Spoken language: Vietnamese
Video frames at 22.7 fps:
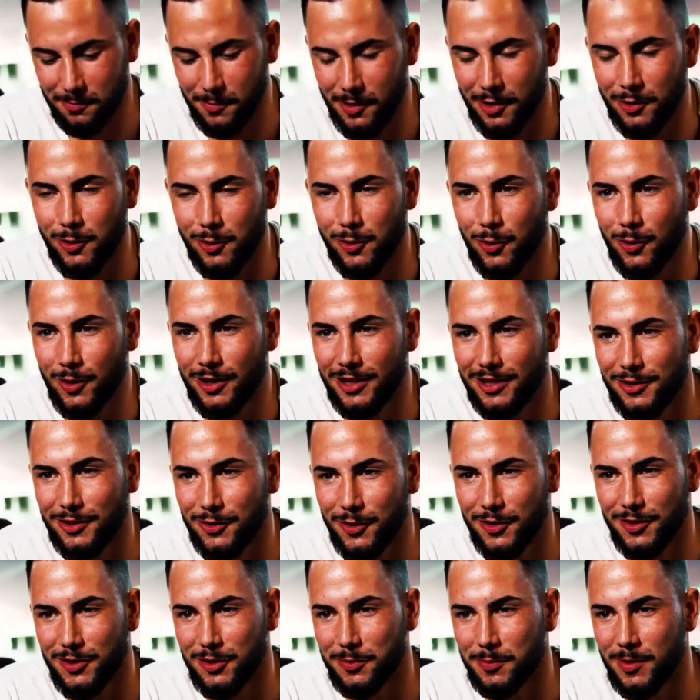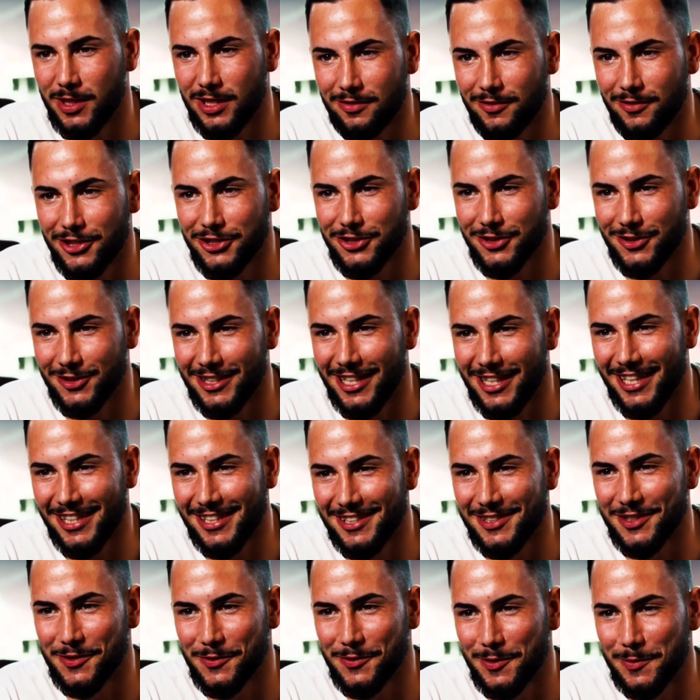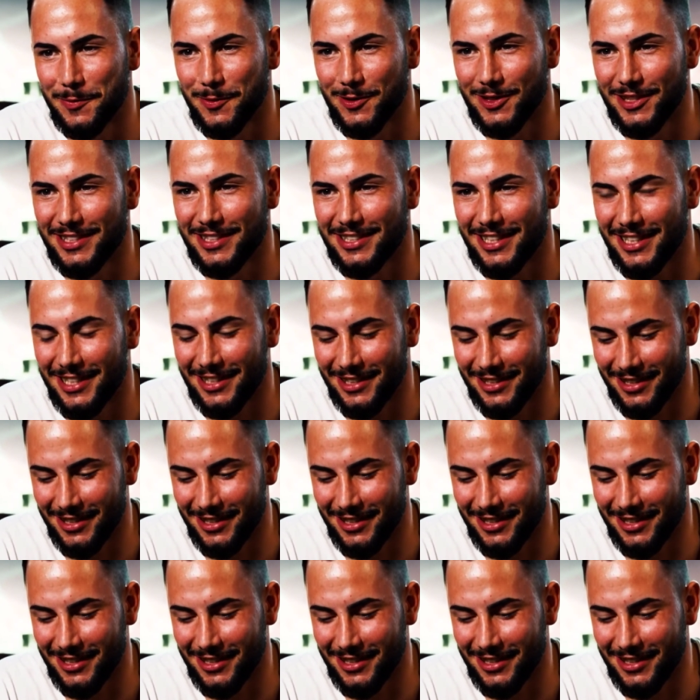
tại Bayern Munich và khi tôi ghi bàn vào lưới